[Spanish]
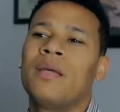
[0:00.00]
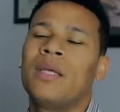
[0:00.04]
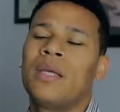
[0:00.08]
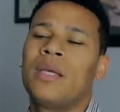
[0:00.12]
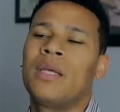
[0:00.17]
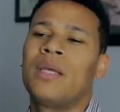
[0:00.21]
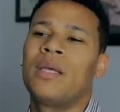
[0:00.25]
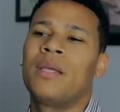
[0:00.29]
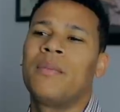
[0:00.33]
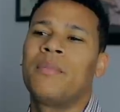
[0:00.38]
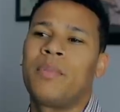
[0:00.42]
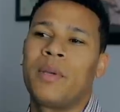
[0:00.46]

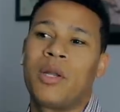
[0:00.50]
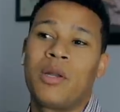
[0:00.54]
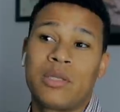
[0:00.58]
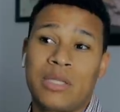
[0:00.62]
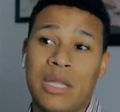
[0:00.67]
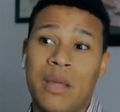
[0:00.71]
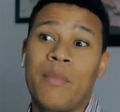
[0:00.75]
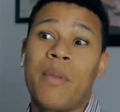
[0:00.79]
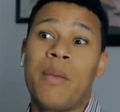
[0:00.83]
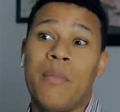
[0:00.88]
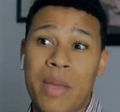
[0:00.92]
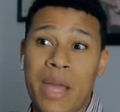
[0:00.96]
eh, pero
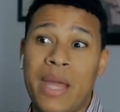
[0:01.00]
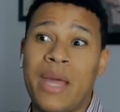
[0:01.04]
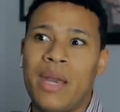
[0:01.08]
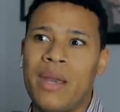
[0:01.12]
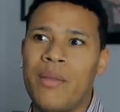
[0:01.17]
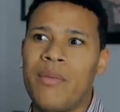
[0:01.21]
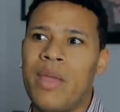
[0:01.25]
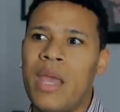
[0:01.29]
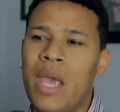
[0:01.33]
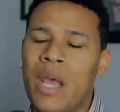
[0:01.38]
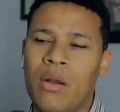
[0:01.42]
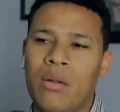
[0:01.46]
también me
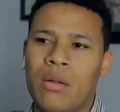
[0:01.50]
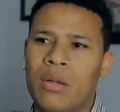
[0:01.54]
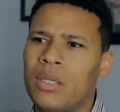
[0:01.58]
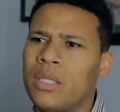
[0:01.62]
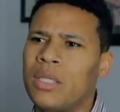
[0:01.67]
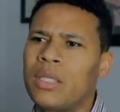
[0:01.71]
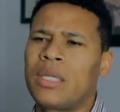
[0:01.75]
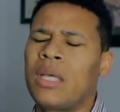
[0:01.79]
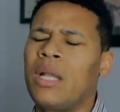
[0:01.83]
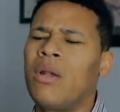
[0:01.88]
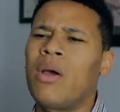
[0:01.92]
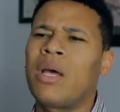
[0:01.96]
escribieron,
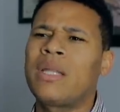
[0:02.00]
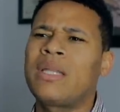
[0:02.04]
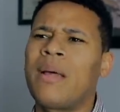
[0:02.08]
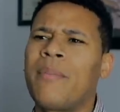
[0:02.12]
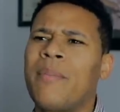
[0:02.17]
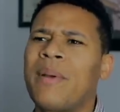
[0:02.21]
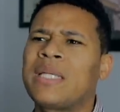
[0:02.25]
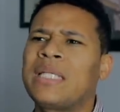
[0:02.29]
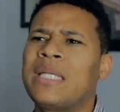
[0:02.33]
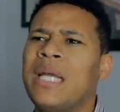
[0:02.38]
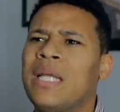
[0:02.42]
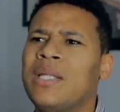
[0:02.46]
eh, ¿qué es lo que
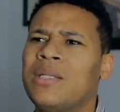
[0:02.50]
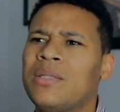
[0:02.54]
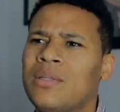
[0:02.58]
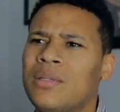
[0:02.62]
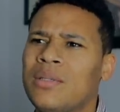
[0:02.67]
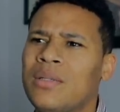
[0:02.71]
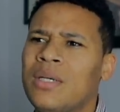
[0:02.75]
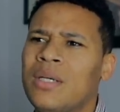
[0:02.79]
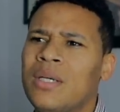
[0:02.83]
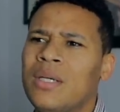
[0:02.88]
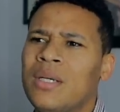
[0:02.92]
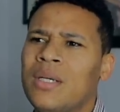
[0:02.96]
está
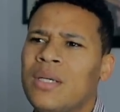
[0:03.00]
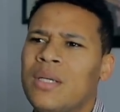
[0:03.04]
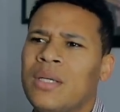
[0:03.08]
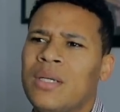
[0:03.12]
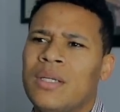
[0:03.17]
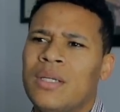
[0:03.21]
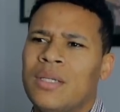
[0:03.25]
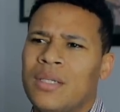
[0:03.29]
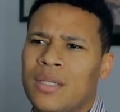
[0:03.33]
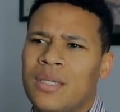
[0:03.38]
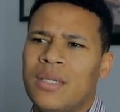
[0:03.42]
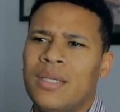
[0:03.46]
pasando?
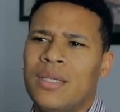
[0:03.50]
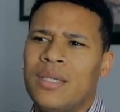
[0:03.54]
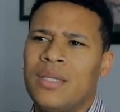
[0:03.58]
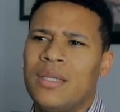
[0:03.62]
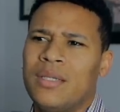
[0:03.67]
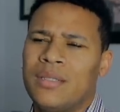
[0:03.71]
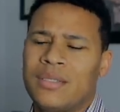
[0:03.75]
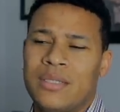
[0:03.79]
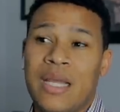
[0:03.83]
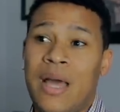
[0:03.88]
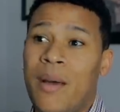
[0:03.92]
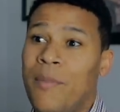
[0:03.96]

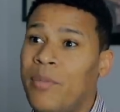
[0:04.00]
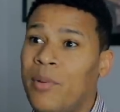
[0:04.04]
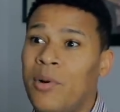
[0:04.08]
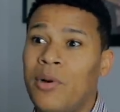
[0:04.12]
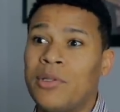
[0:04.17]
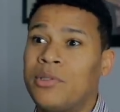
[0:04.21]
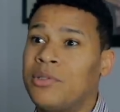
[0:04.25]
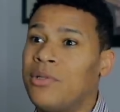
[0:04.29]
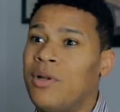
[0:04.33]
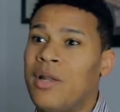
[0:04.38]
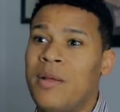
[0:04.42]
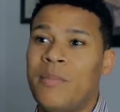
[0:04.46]
o sea,
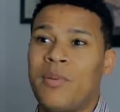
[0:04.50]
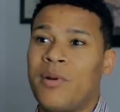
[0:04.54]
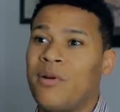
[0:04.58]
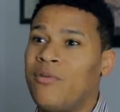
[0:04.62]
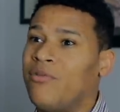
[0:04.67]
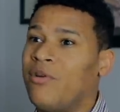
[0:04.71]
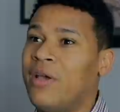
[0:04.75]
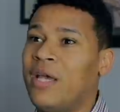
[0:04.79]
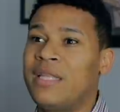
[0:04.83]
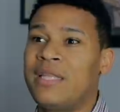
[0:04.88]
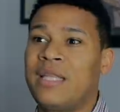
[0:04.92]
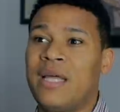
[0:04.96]
apóstoles,
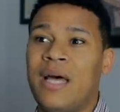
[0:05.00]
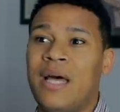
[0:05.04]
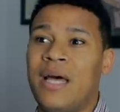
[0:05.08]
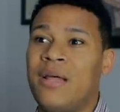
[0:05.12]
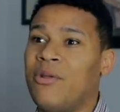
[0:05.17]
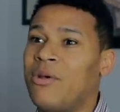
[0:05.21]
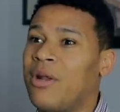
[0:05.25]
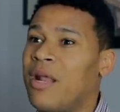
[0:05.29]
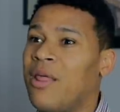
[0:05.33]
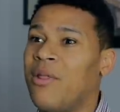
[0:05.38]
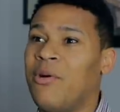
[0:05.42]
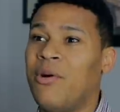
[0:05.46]
profetas,
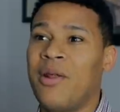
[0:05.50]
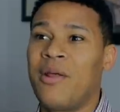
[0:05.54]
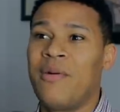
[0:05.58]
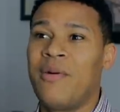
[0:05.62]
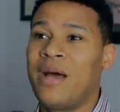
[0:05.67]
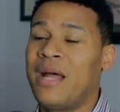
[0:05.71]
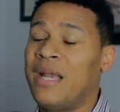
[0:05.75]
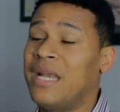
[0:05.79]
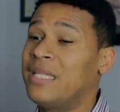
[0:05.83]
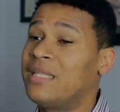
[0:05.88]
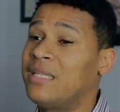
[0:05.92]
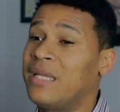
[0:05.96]
adoradores,
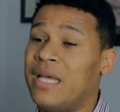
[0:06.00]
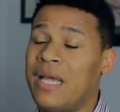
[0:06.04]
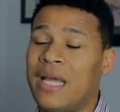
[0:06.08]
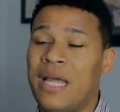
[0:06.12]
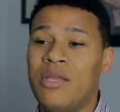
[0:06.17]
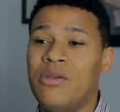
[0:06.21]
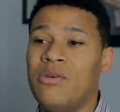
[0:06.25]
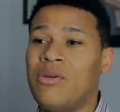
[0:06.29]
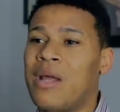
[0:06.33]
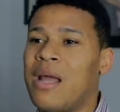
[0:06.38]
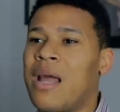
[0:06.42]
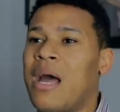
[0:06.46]
evangelistas,
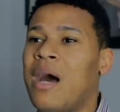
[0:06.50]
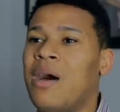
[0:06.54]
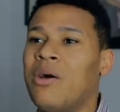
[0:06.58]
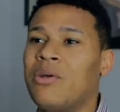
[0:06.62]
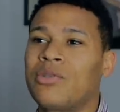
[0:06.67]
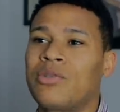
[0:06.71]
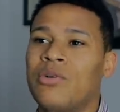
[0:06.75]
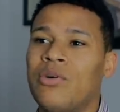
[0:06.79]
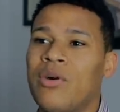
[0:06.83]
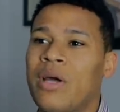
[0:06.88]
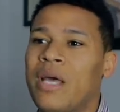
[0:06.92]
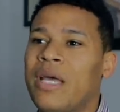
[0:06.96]
hay un
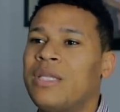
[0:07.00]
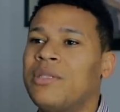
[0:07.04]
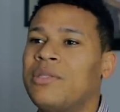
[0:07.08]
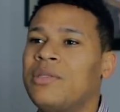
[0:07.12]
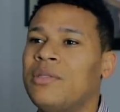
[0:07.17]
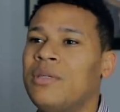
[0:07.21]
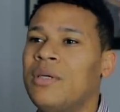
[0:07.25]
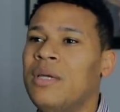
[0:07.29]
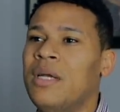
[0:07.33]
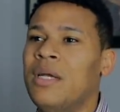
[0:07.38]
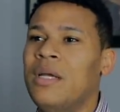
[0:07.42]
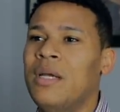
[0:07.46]
caos con
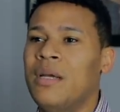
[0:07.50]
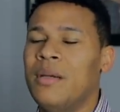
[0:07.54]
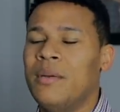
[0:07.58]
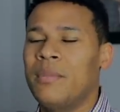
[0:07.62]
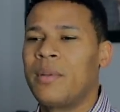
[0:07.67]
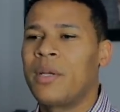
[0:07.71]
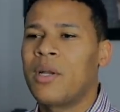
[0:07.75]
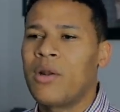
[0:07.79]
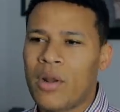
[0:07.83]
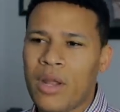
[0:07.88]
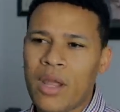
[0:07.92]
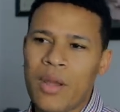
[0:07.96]
eso,
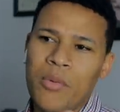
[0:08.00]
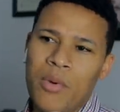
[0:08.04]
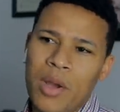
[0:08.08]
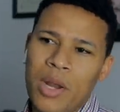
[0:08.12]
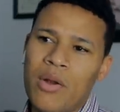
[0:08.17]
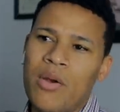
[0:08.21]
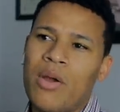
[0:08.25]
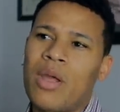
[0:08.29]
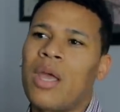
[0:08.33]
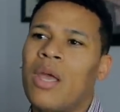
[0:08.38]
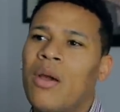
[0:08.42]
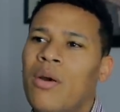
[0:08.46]
pero qué
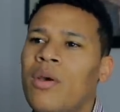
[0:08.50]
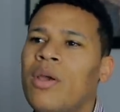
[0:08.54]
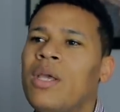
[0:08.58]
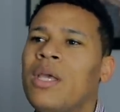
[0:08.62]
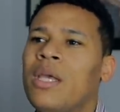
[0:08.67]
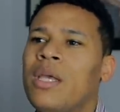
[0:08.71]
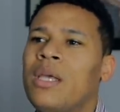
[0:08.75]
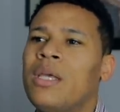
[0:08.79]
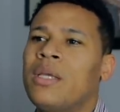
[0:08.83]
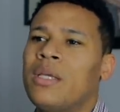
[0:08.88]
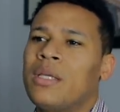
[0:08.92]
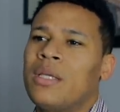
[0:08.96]
bueno que
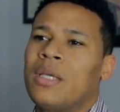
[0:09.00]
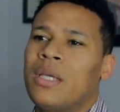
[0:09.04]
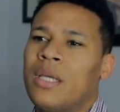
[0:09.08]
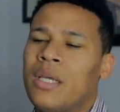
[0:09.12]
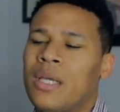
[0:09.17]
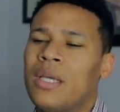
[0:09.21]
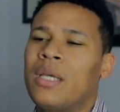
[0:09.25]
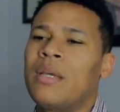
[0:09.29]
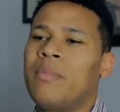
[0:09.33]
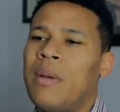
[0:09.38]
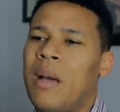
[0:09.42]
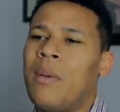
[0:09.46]
hoy
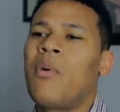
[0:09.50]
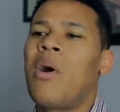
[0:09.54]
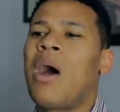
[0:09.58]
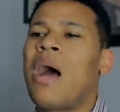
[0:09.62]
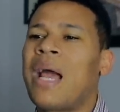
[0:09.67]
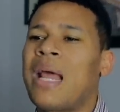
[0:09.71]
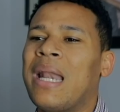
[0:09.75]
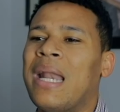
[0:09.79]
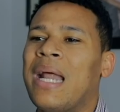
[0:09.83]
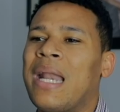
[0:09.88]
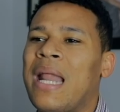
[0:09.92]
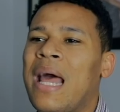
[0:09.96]
vamos
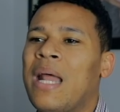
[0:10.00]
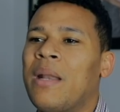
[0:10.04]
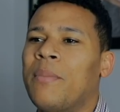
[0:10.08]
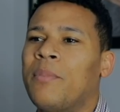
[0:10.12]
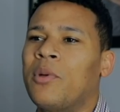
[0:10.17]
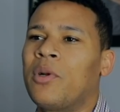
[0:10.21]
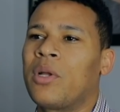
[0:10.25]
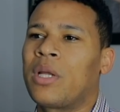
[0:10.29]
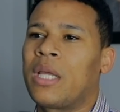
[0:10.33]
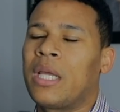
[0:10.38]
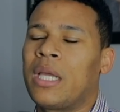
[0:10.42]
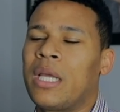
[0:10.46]
a aclarar
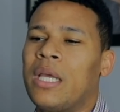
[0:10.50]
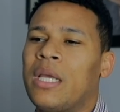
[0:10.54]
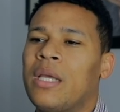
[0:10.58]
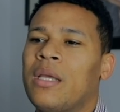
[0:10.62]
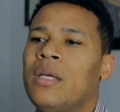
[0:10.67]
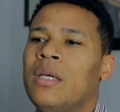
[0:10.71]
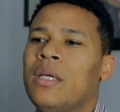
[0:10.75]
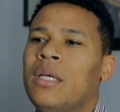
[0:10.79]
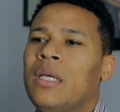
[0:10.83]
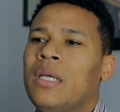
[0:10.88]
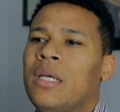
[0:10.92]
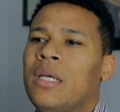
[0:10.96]
porque,